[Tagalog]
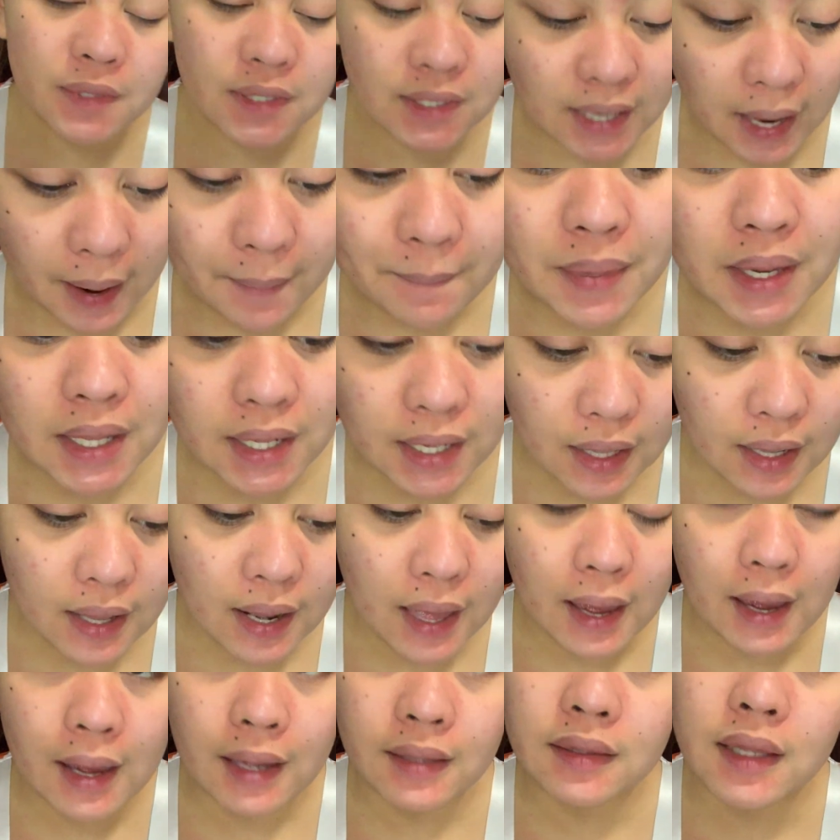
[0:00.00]
sabi
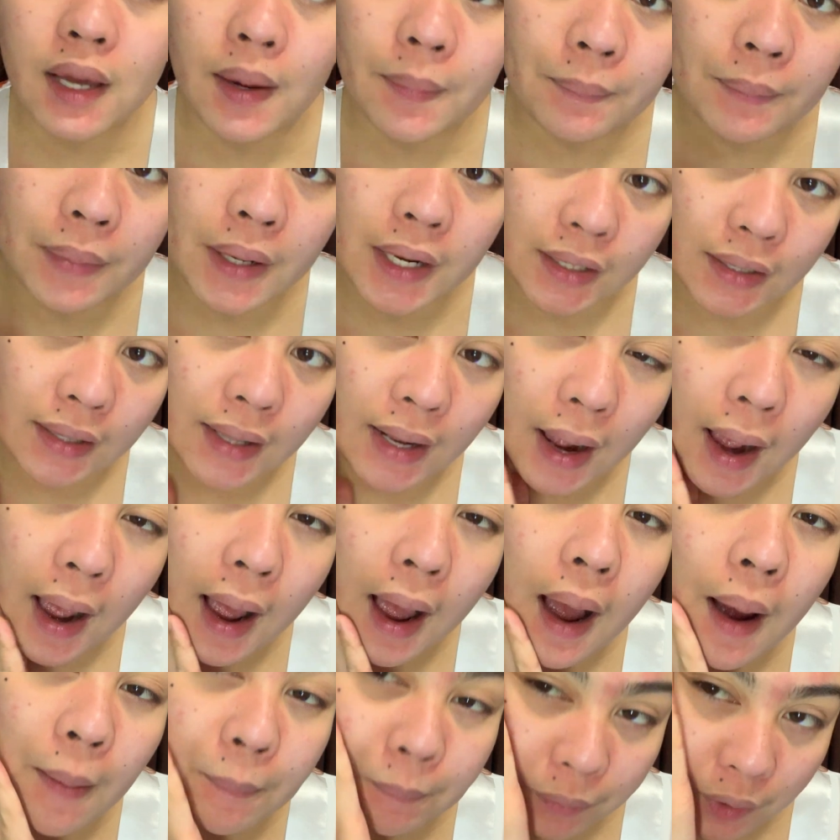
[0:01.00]
nila, dapat
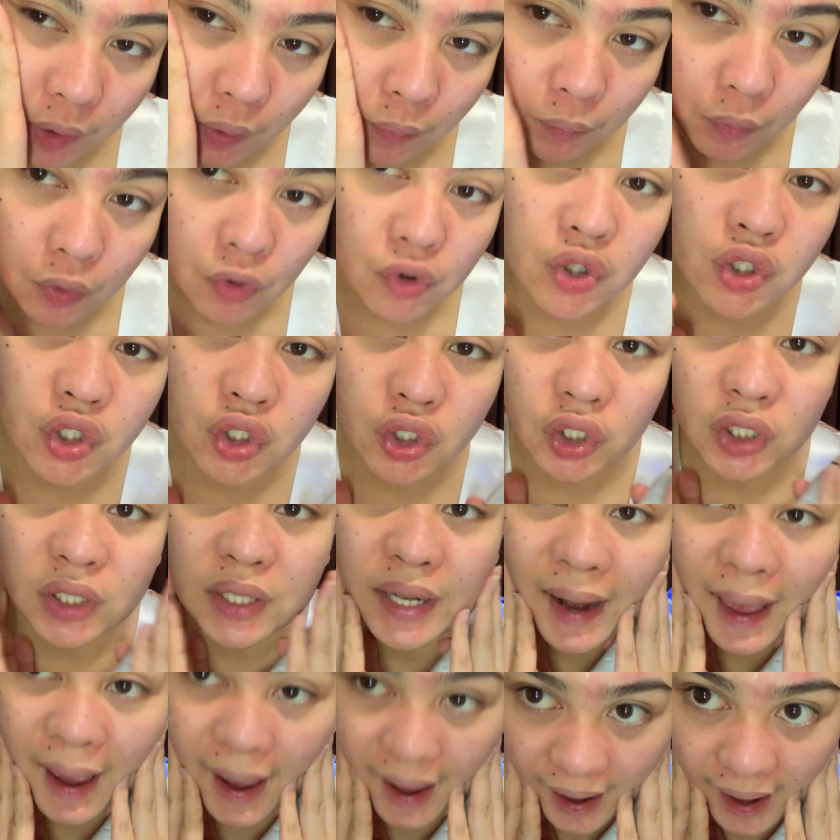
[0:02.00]
upper
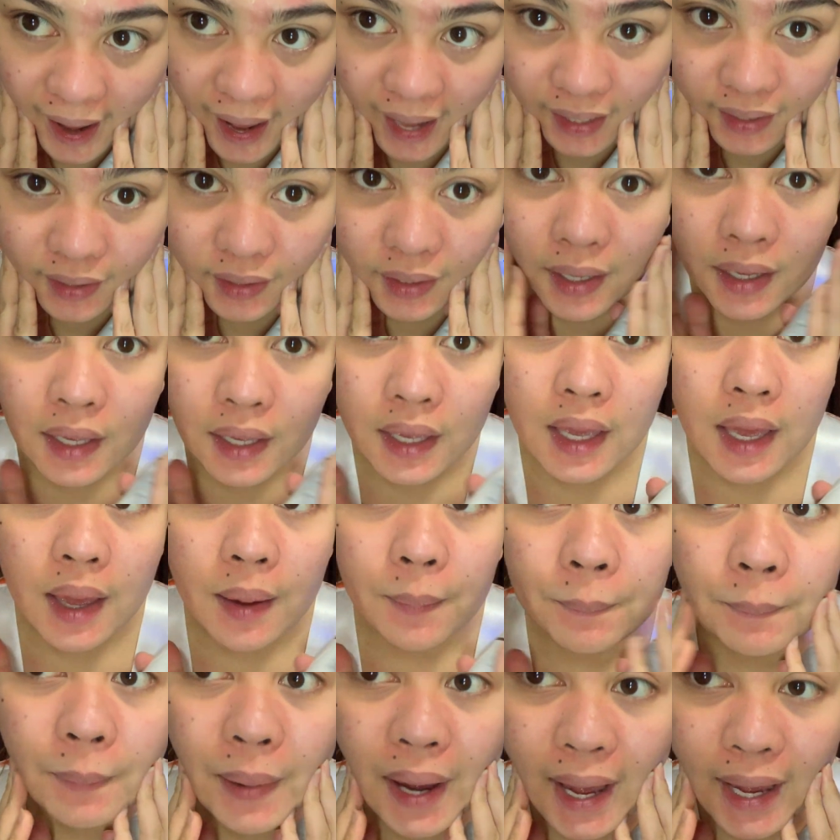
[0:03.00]
motion lahat.
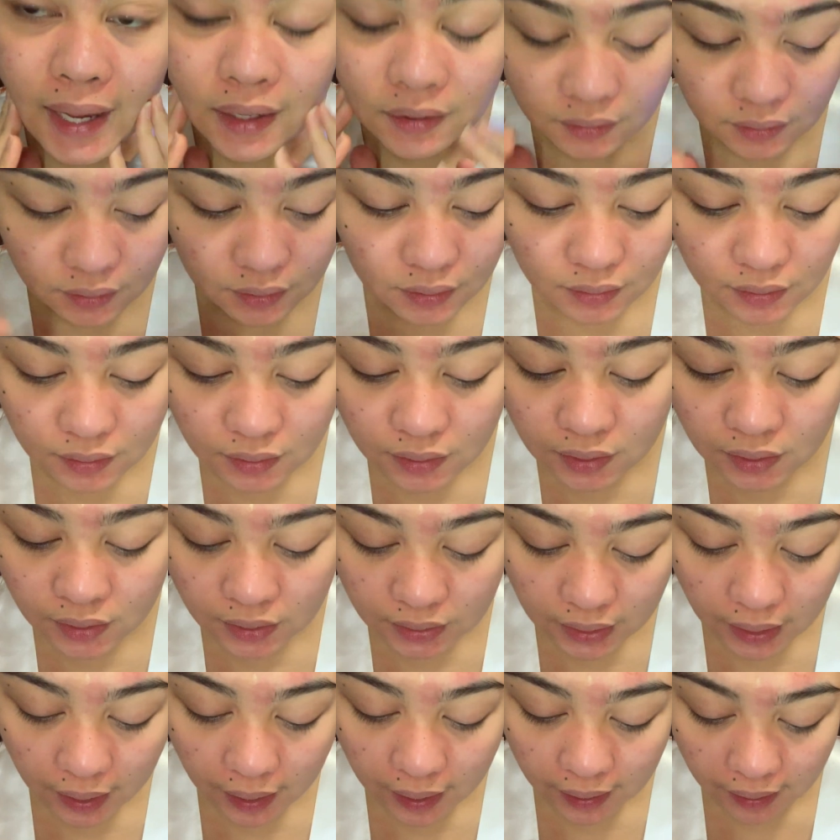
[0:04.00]
But,
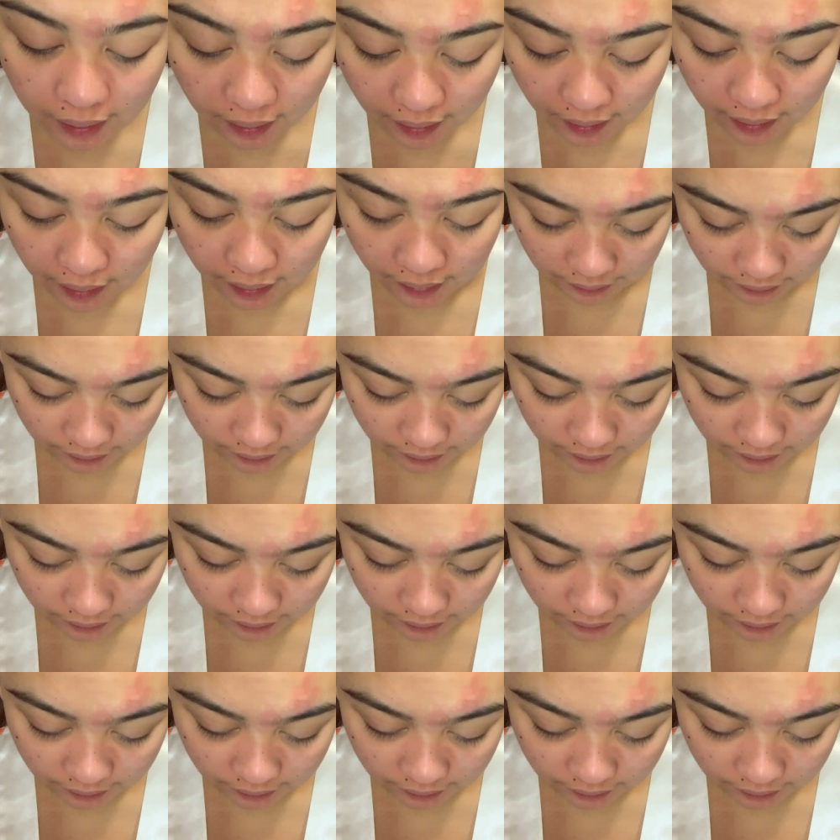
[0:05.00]
sa